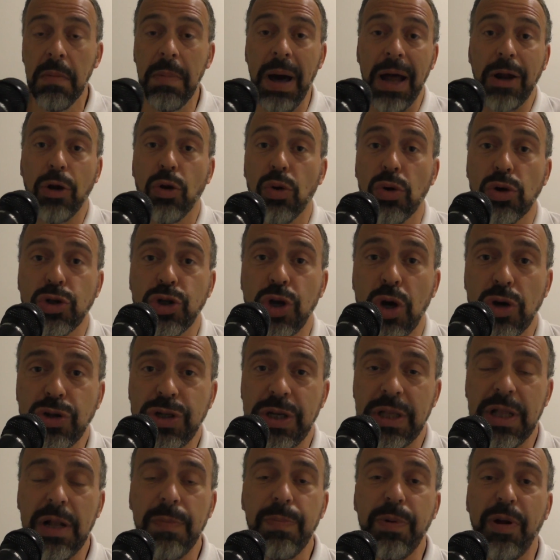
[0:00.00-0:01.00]
Ma non lo so
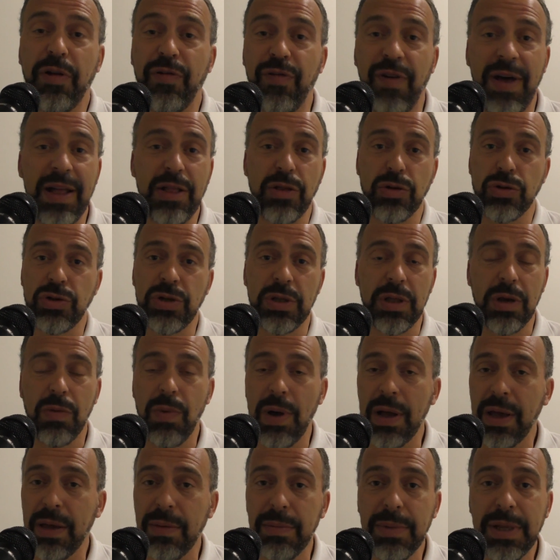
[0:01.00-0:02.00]
se del prefetto, se di
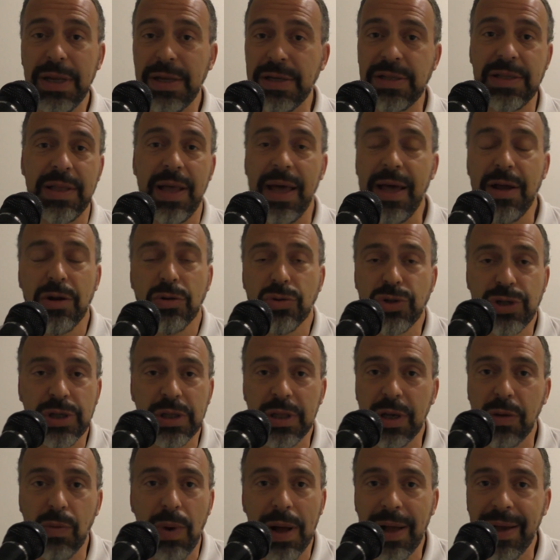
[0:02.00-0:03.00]
qualche ministero, se
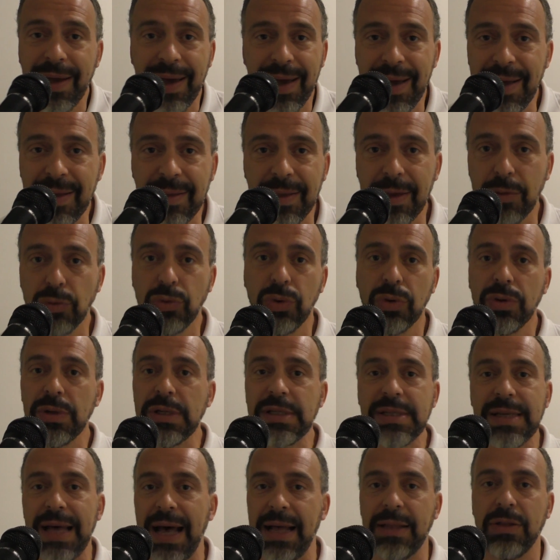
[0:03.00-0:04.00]
di qualche ente
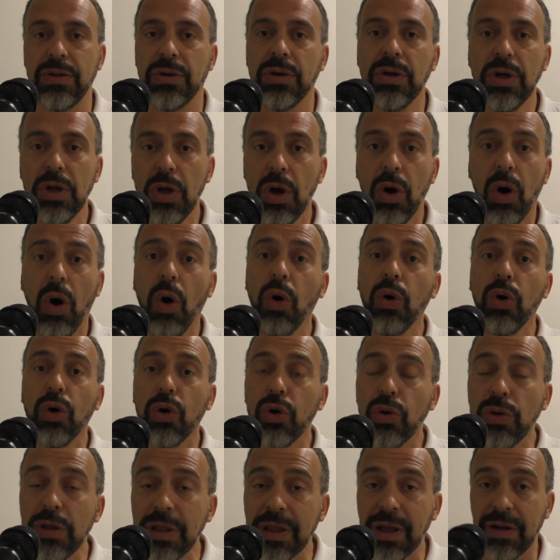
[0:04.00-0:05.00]
autorizzato o
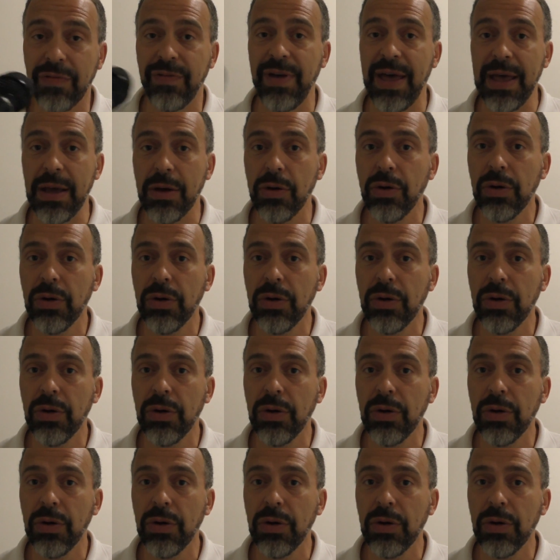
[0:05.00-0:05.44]
loro intervento.